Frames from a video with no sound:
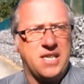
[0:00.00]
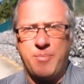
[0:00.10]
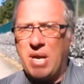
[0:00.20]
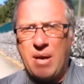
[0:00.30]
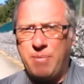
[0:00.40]

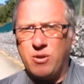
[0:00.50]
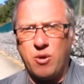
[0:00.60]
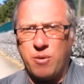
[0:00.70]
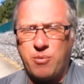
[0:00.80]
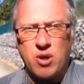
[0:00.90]
C'est pas la
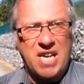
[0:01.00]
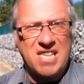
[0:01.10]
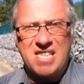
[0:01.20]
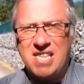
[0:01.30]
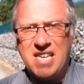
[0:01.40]
peine de
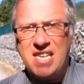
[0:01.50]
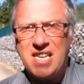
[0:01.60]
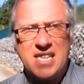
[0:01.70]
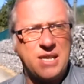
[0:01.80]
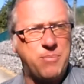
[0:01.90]

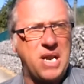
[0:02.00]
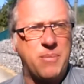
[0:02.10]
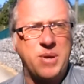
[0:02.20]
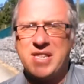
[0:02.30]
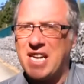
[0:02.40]
procrastiner, c'est
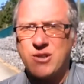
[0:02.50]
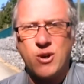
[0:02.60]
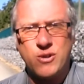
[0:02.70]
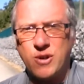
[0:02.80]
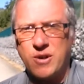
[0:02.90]
pas la peine
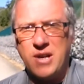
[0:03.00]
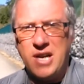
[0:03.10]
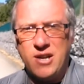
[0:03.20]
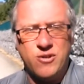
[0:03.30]
d'attendre